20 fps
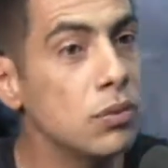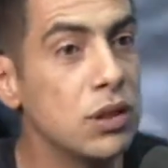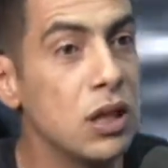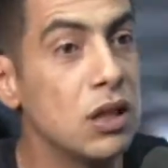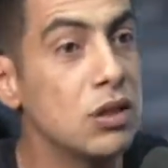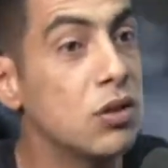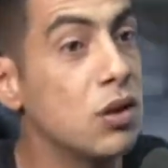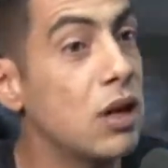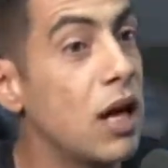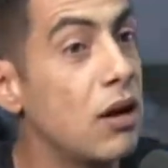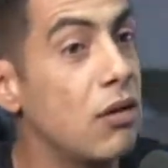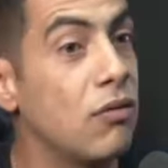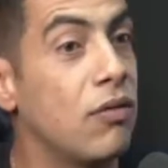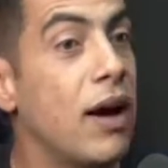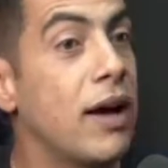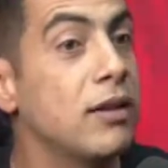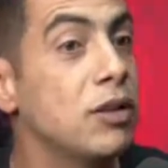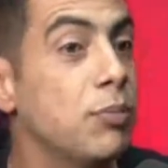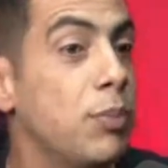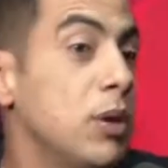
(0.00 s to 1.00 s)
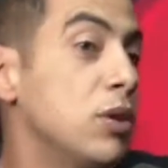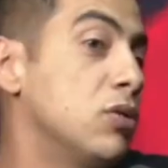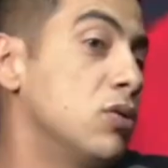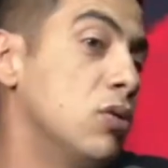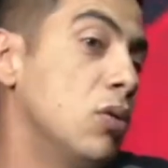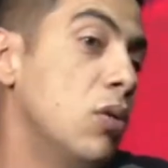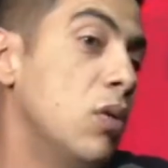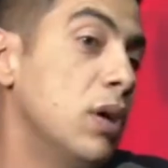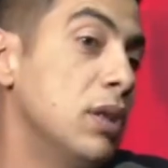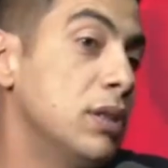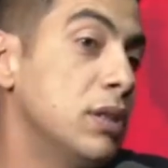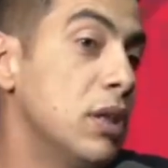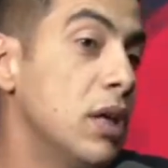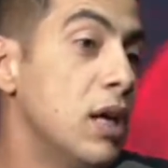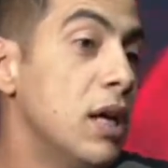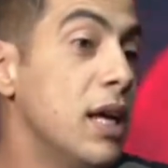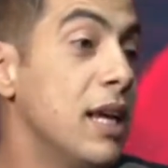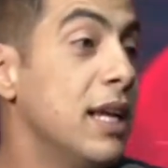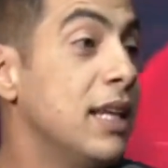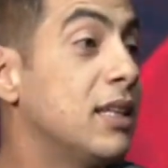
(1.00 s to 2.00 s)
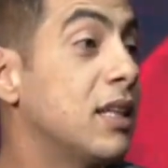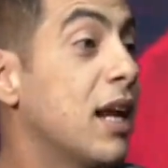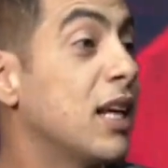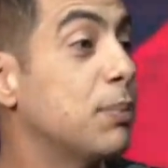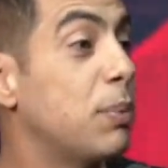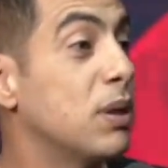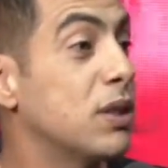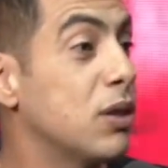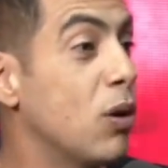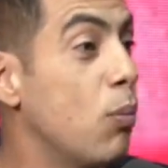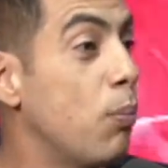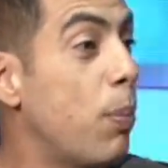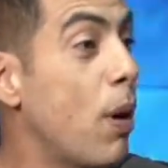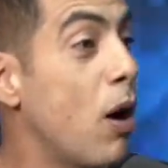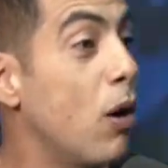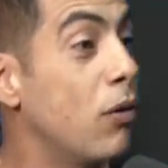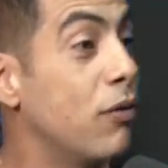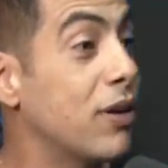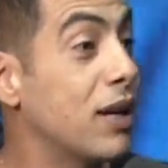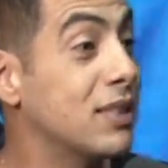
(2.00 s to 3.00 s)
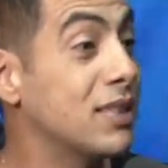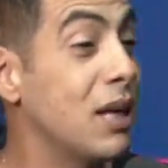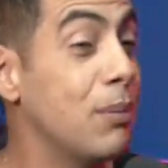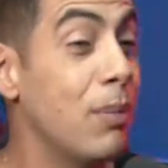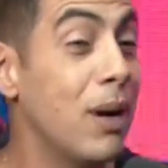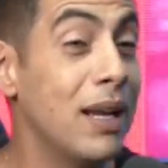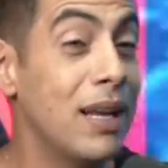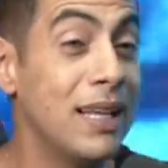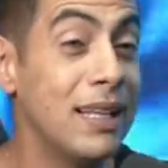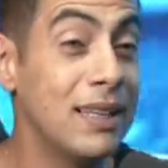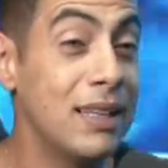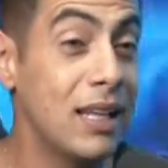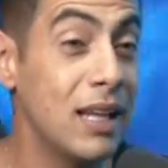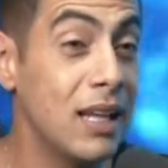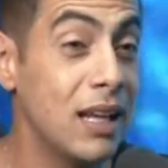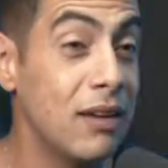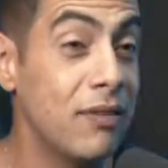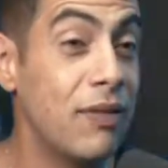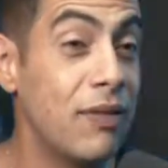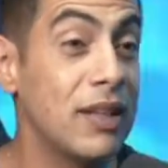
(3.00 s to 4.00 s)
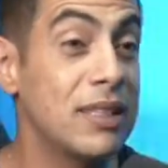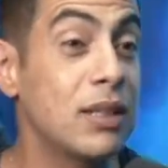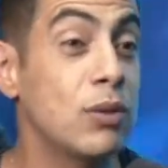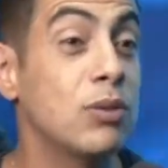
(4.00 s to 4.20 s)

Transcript: selecionaram várias pessoas e traz para São Paulo, fica a semana inteira fazendo